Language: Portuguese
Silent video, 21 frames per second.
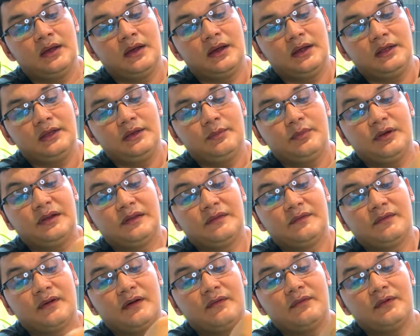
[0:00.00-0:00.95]
Aqui, por
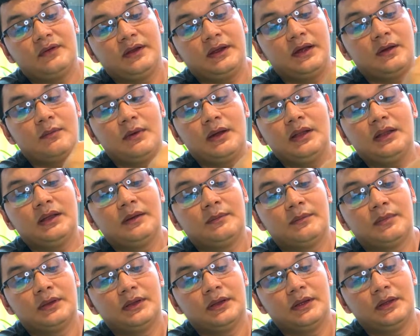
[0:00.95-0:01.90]
exemplo, eu ah, vou ligar uma
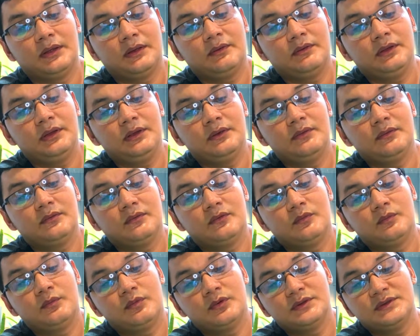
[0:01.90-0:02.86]
lâmpada. Eu ligo
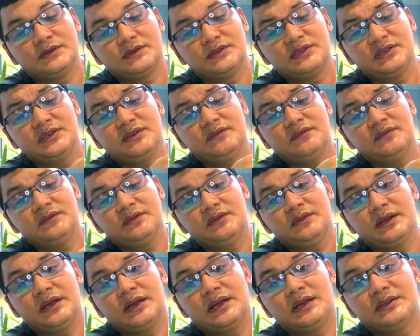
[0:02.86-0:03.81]
o positivo e
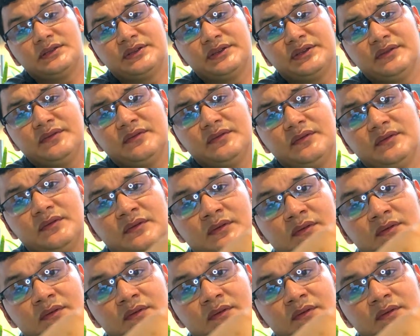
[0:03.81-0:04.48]
o negativo